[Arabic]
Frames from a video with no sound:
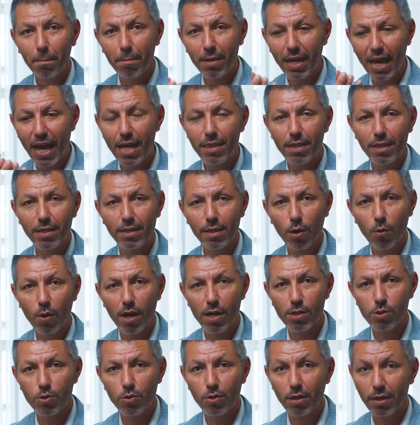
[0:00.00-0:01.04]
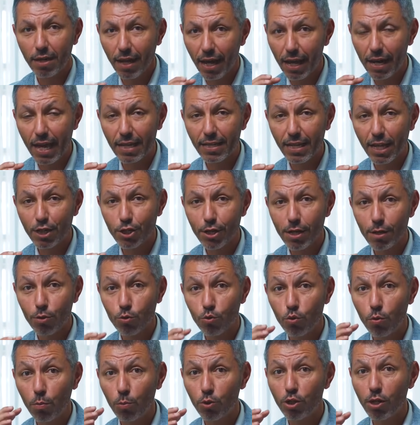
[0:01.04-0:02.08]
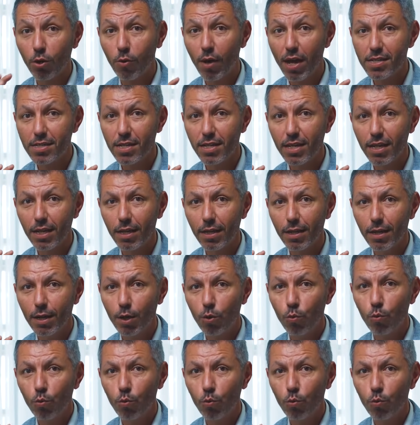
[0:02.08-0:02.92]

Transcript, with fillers: بهذا التوازن انخلقت عشان تكون متوازنة